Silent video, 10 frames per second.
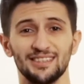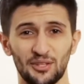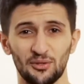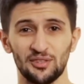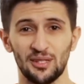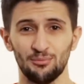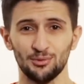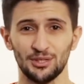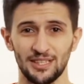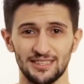народная
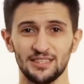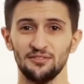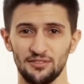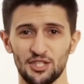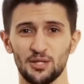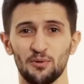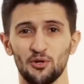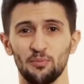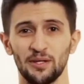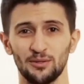мудрость, вещи
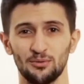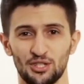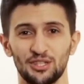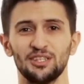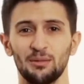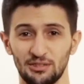покупать лучше на